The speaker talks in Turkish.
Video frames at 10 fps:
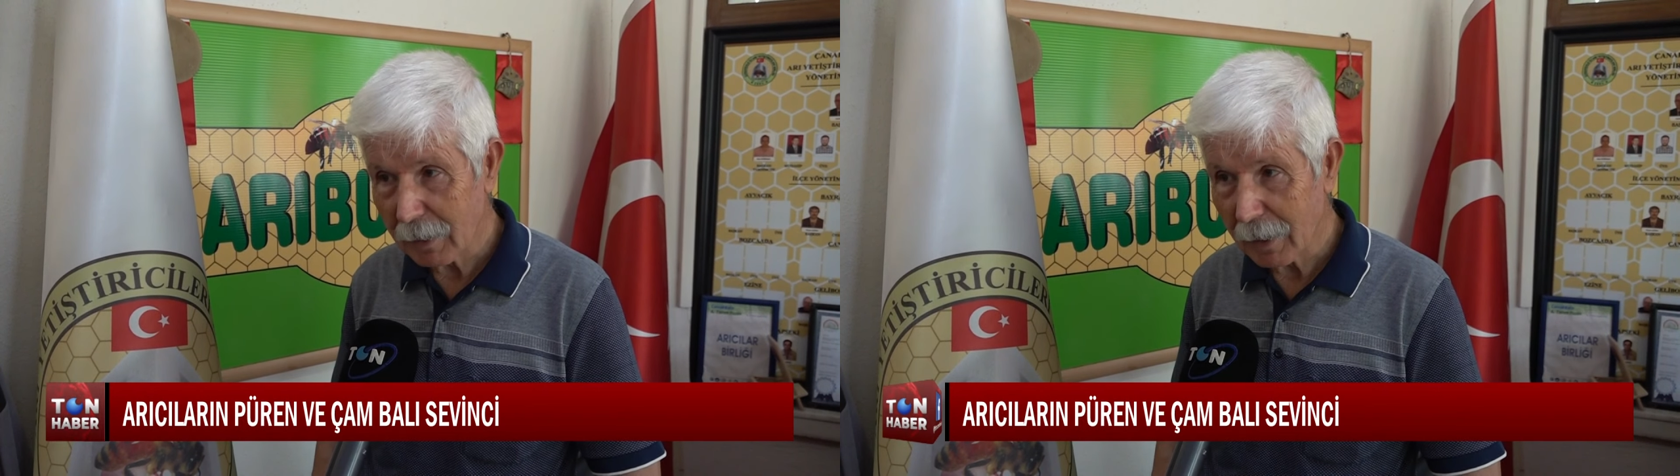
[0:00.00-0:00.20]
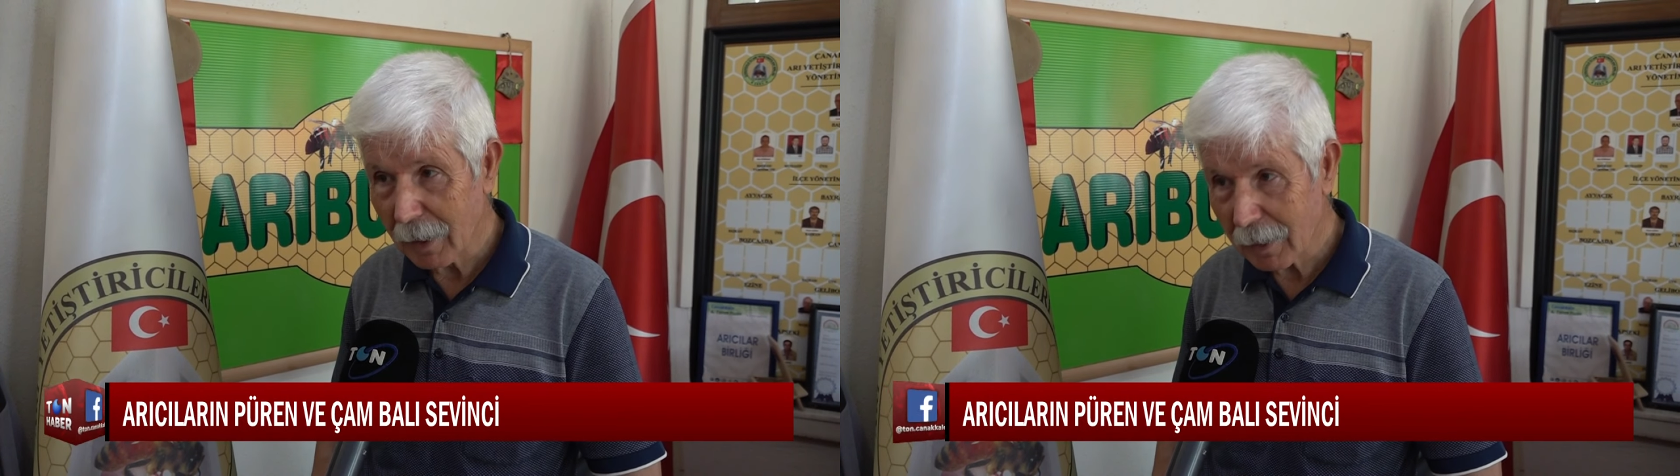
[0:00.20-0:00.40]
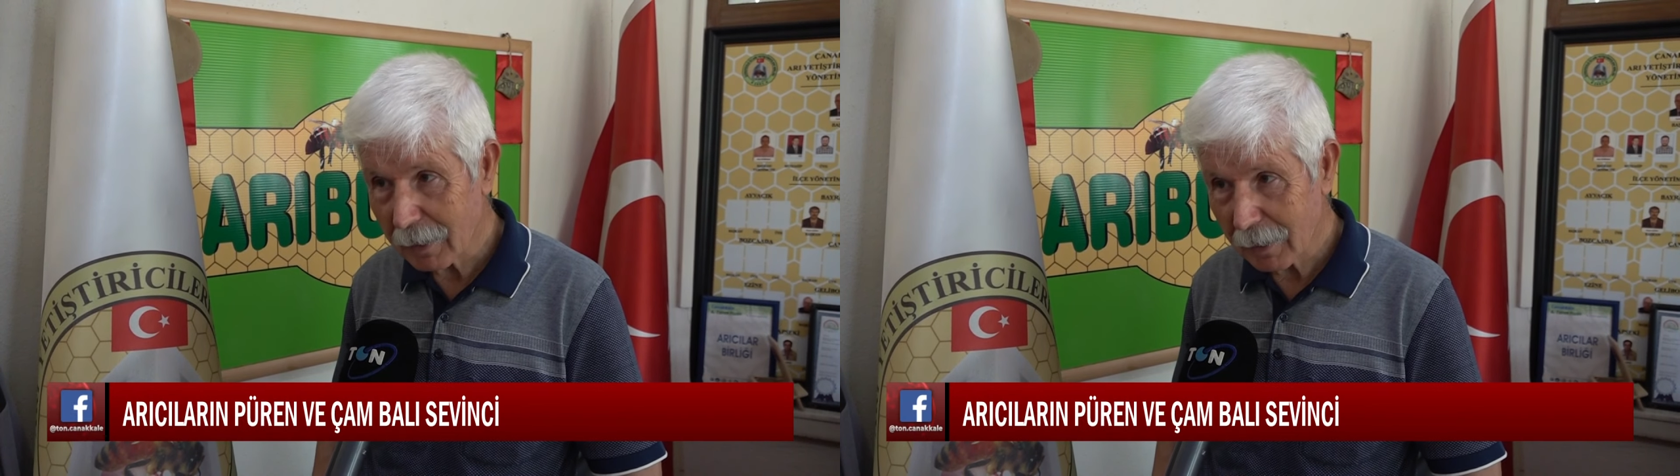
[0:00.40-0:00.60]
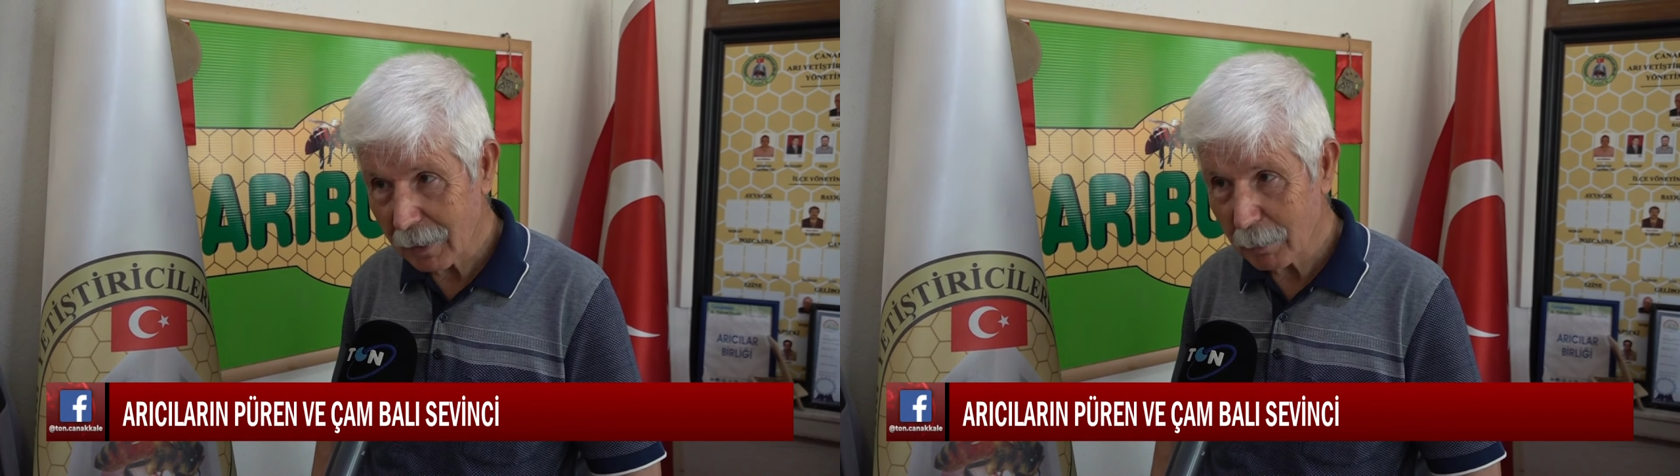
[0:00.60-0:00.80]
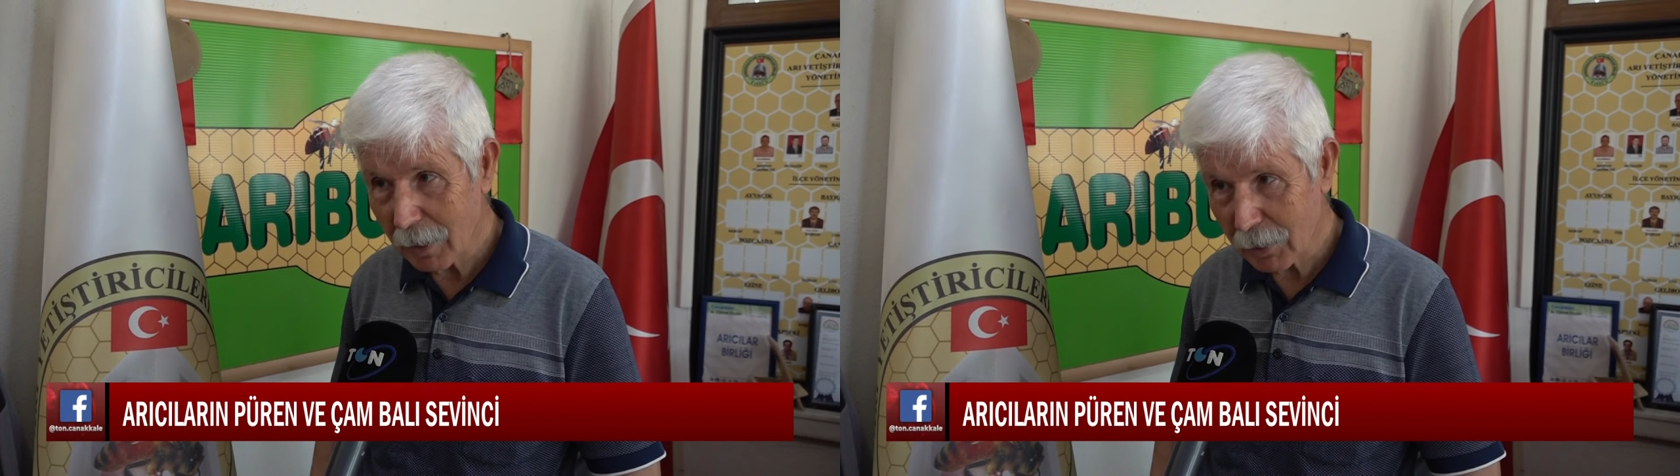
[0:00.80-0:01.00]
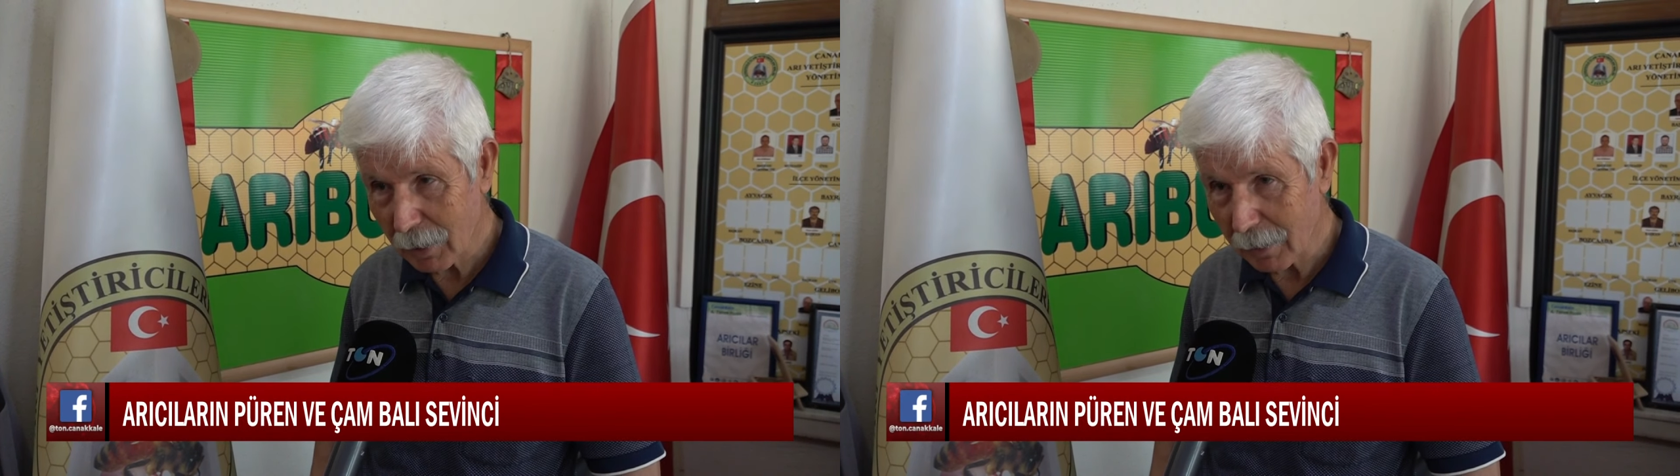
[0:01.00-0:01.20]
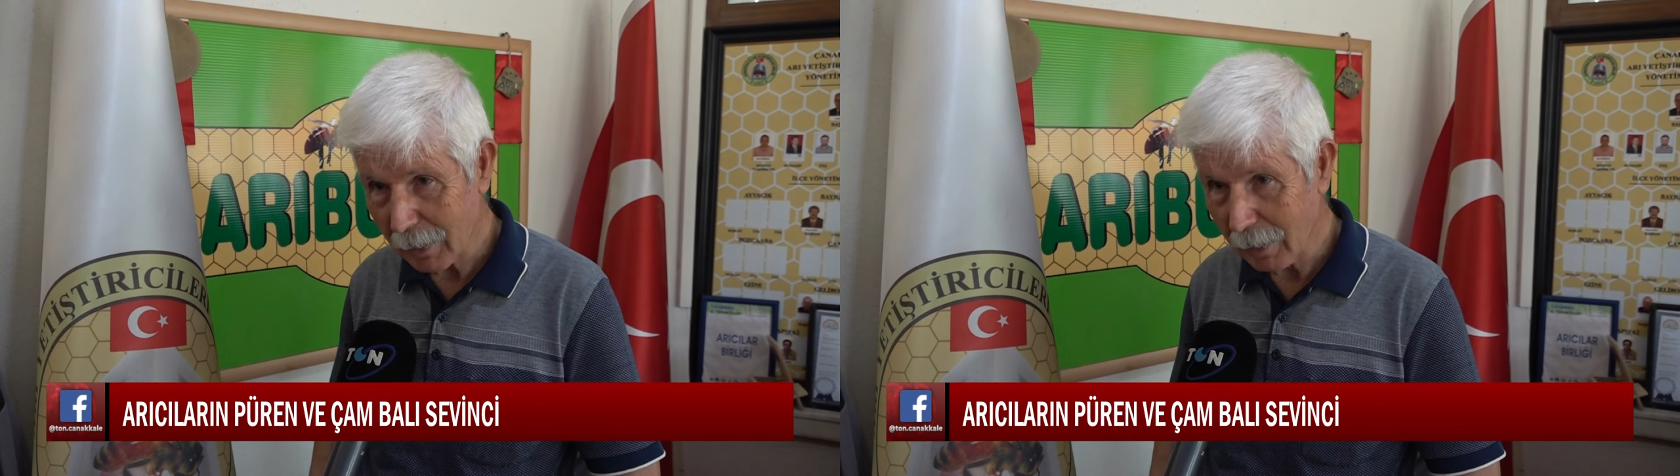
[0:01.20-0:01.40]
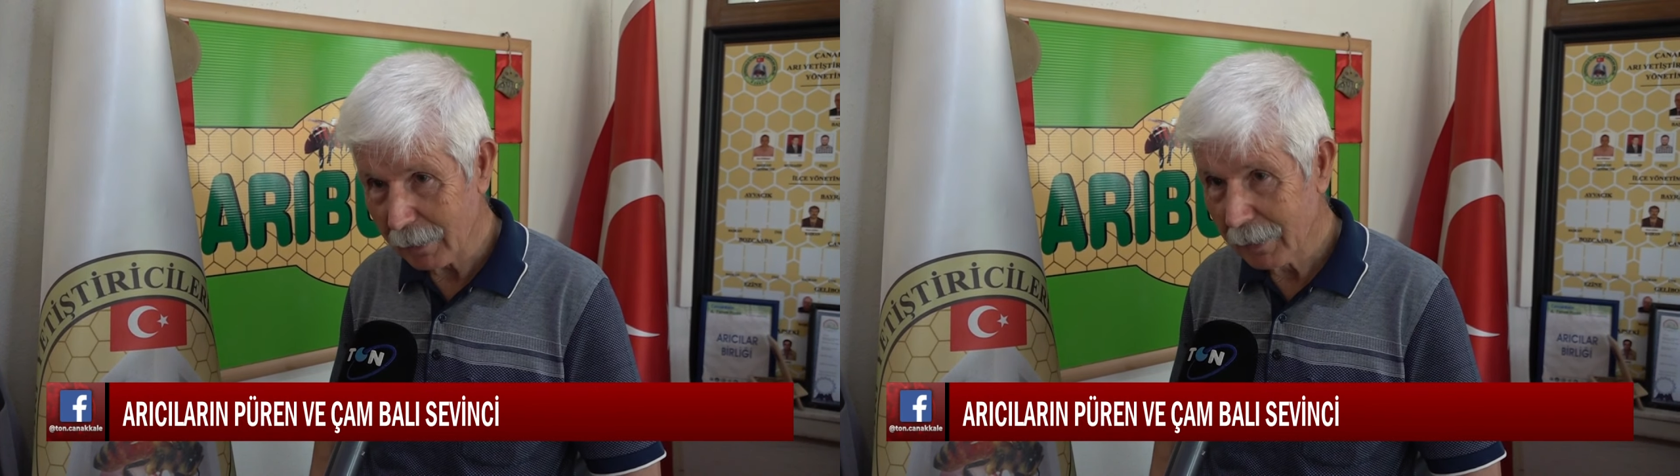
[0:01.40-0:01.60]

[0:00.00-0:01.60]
Helenica, Marshallina,